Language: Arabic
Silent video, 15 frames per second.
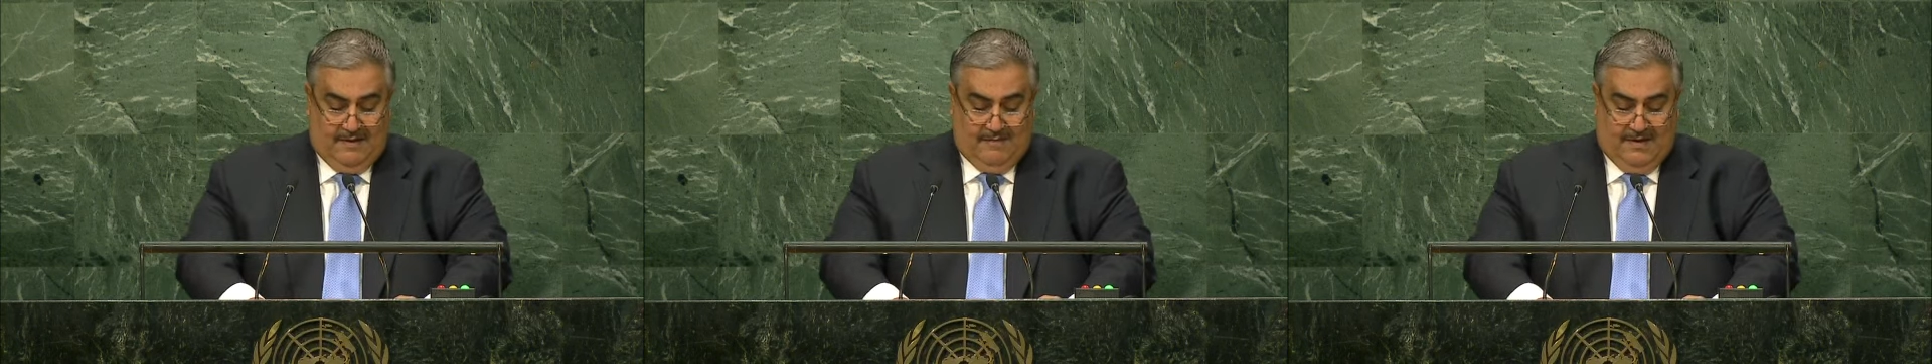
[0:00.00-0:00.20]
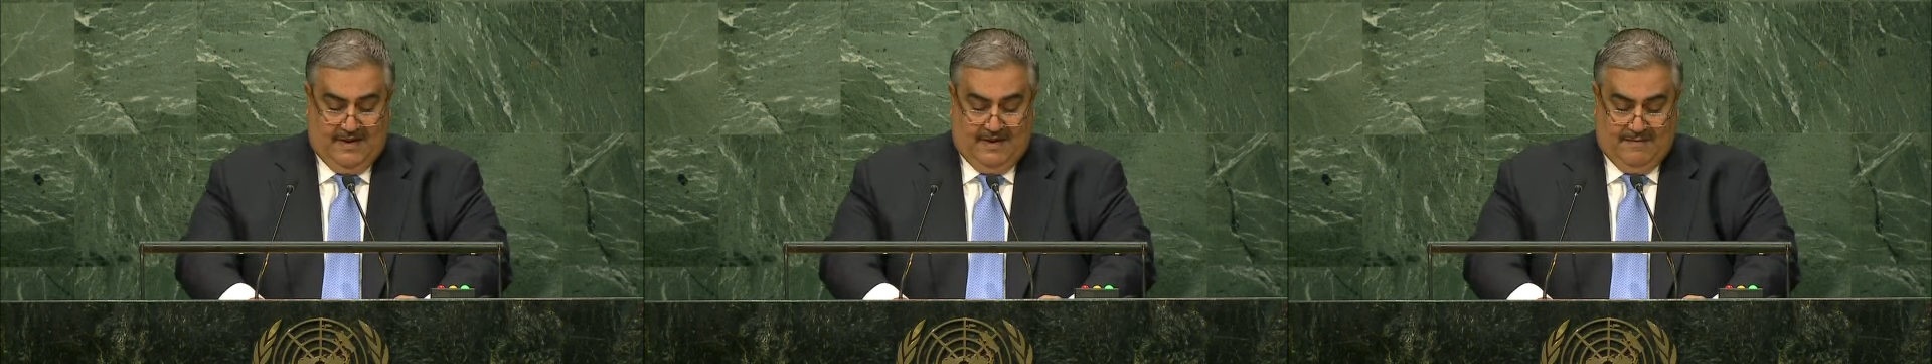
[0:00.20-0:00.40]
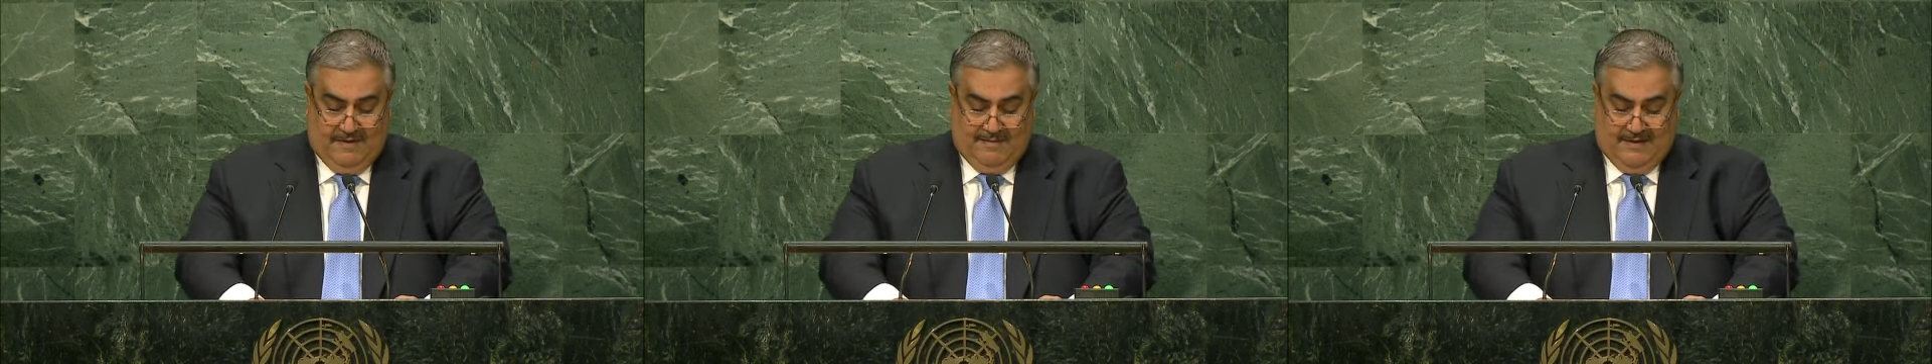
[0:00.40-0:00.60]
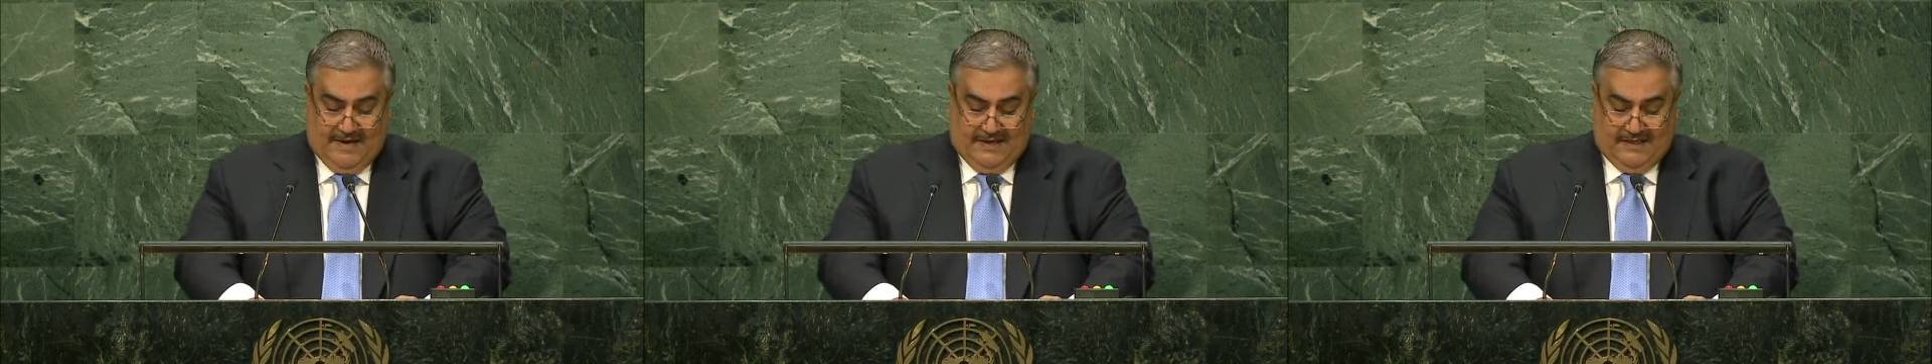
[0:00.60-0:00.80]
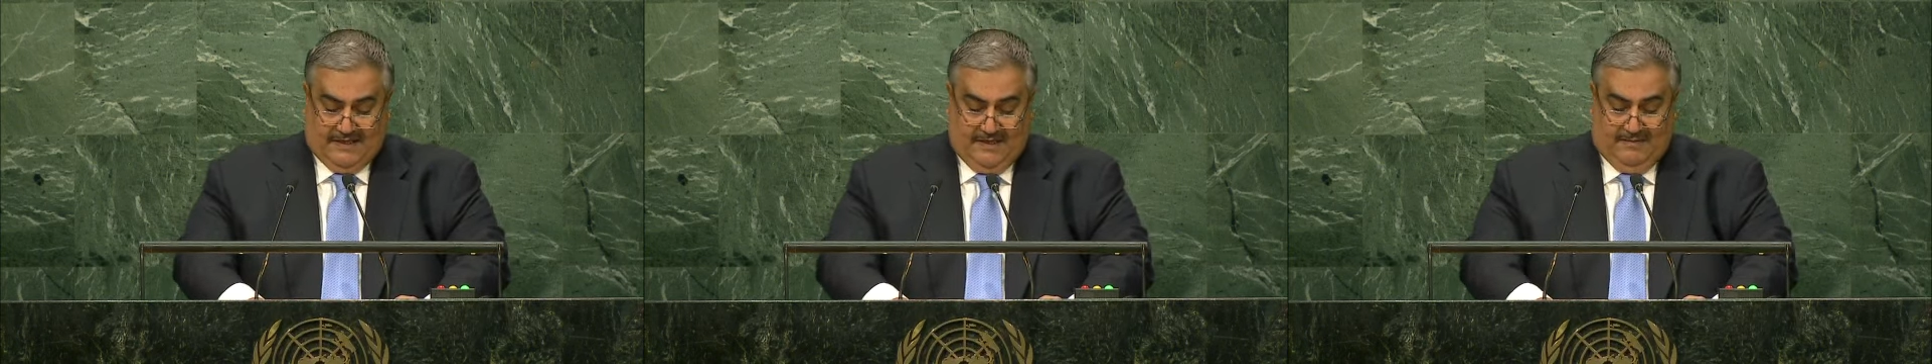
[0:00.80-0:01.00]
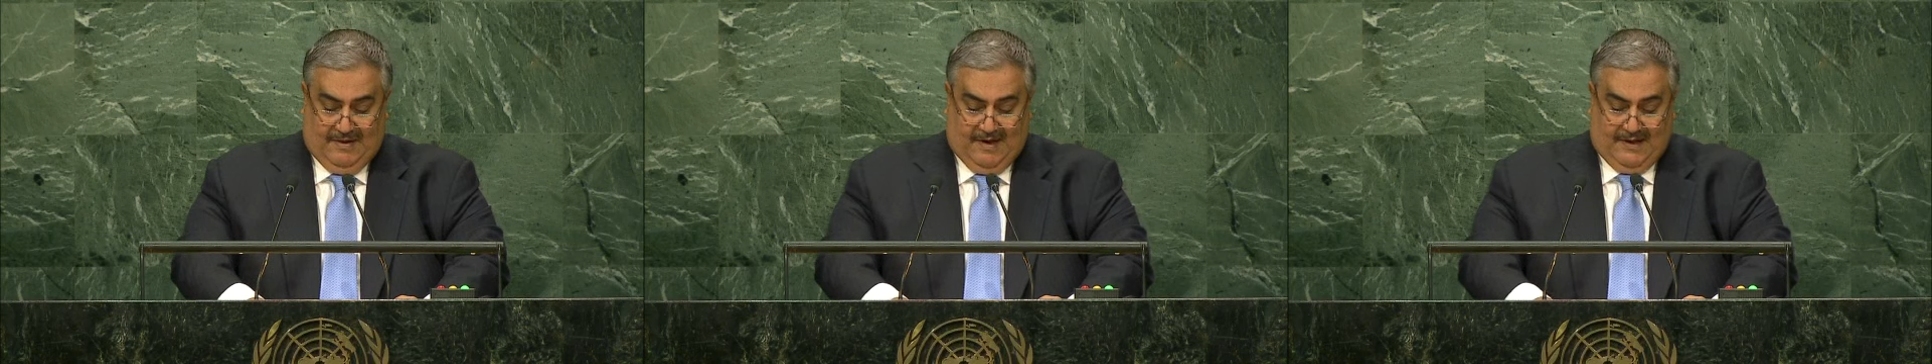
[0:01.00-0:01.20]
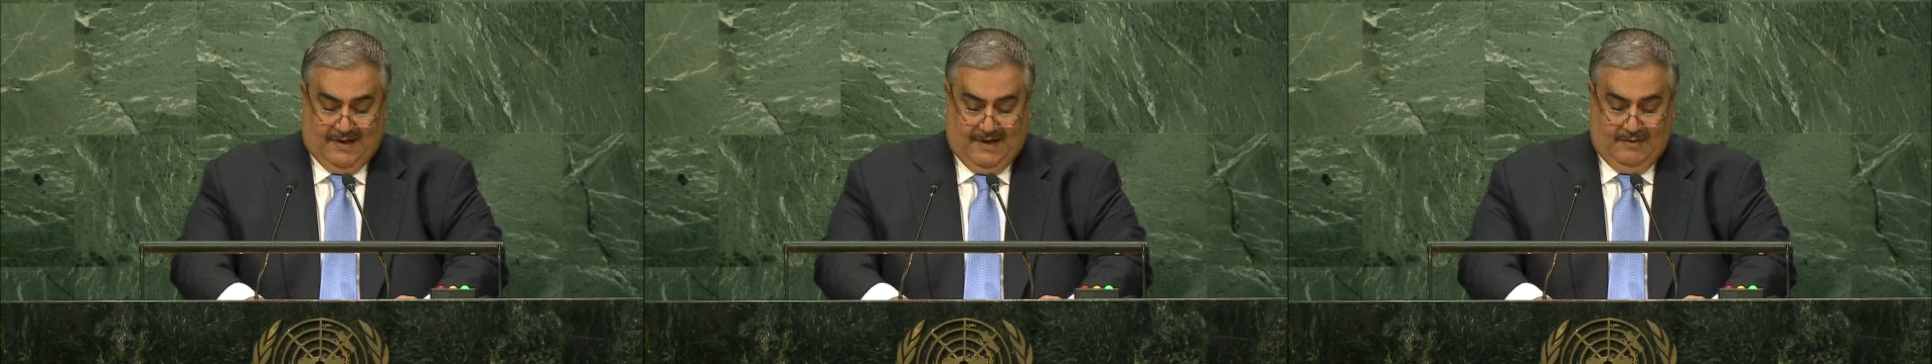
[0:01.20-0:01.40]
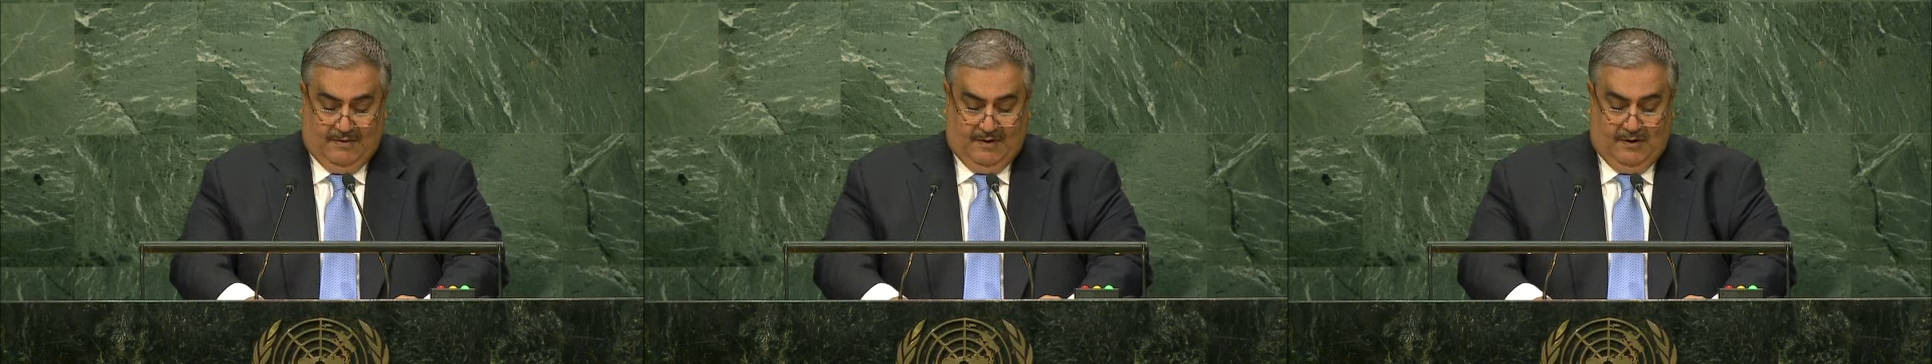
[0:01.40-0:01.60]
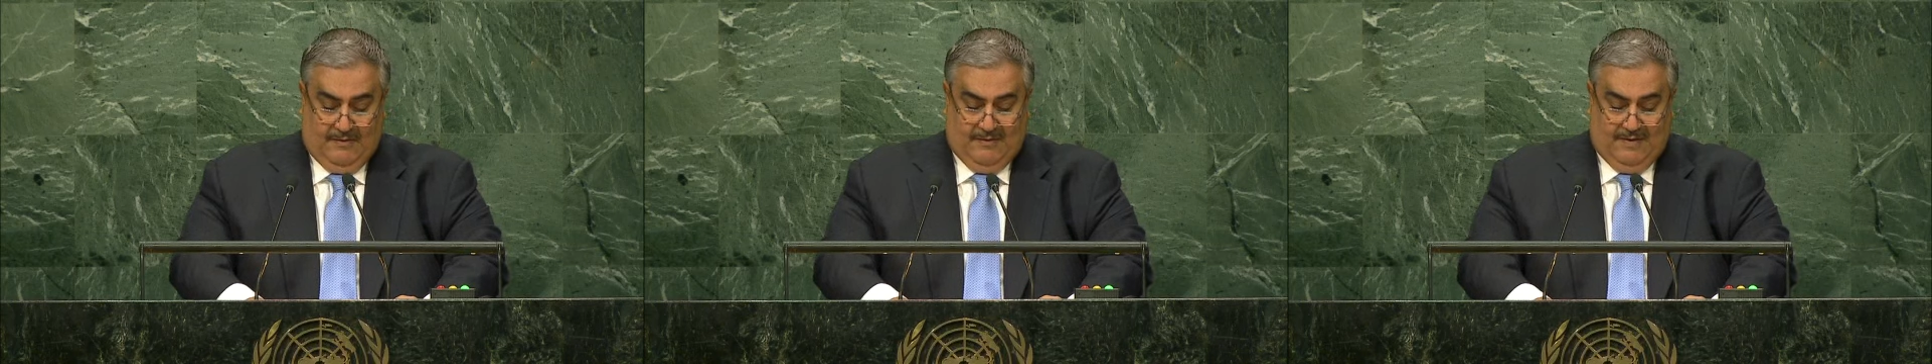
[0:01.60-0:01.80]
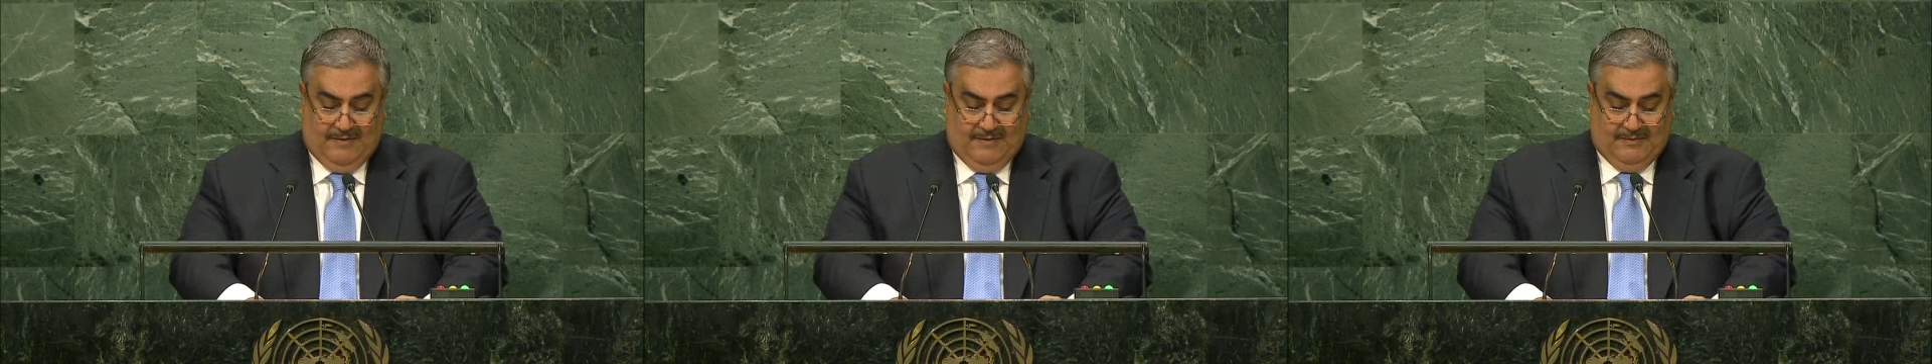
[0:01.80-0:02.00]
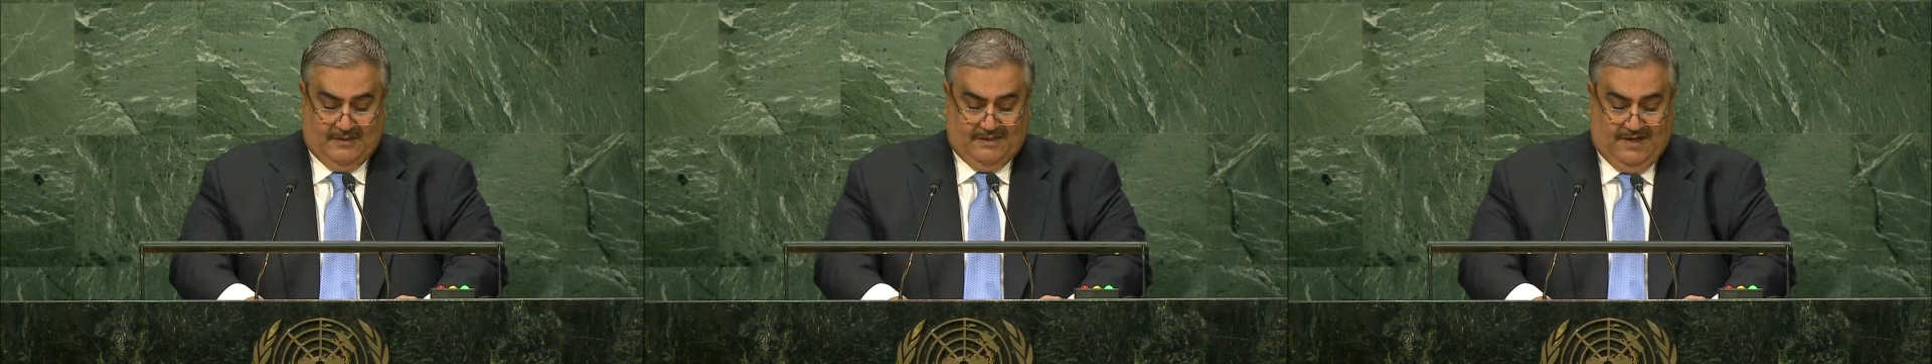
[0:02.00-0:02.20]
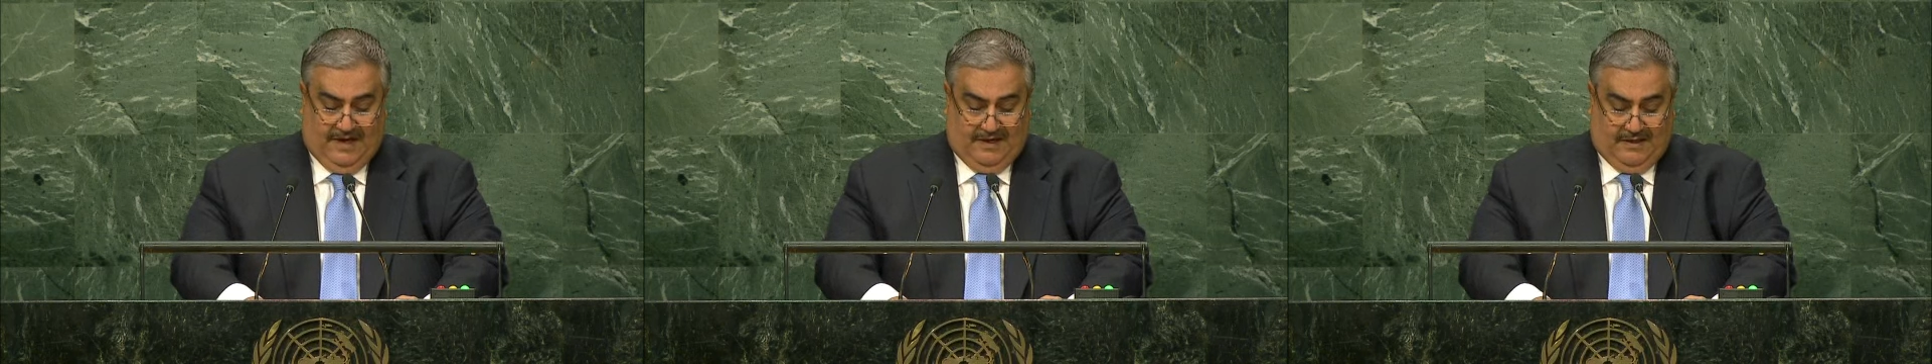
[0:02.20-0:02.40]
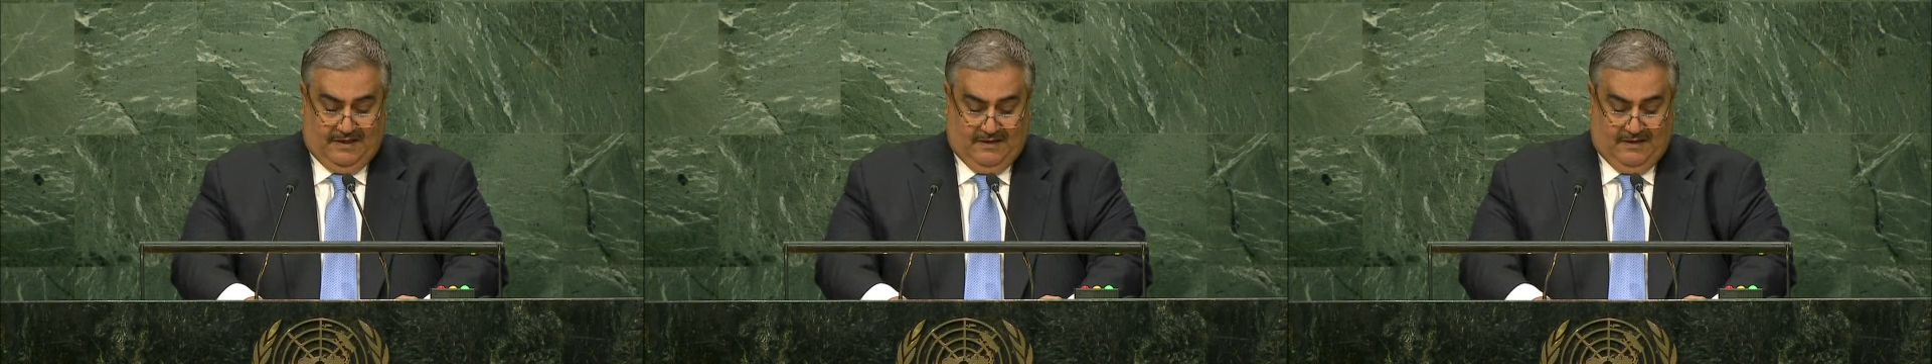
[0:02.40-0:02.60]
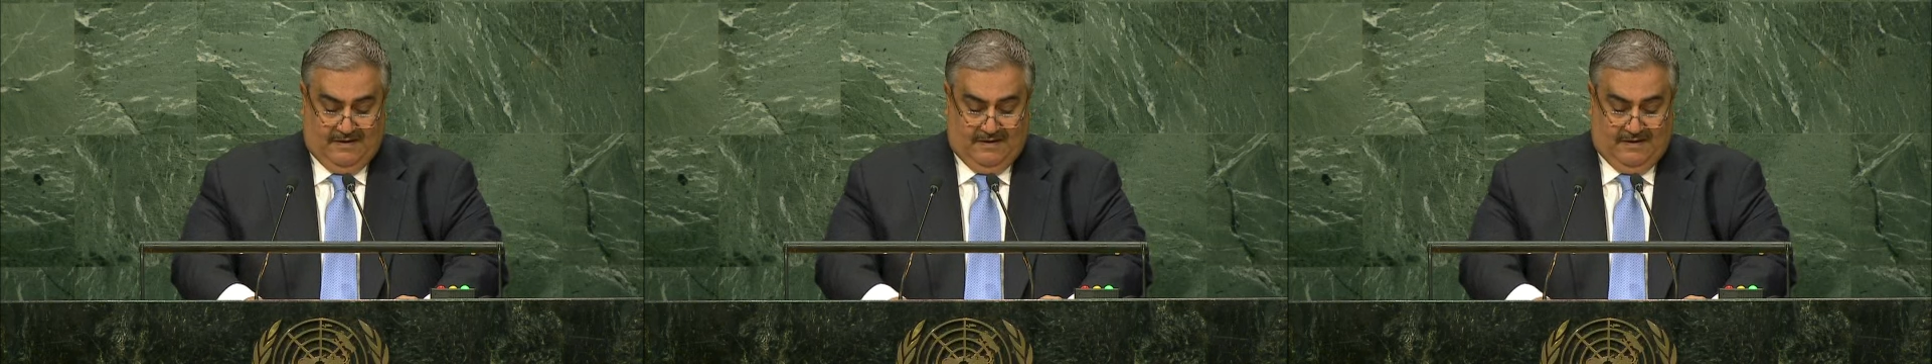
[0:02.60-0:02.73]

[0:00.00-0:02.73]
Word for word: بين مملكة البحرين والأمم المتحدة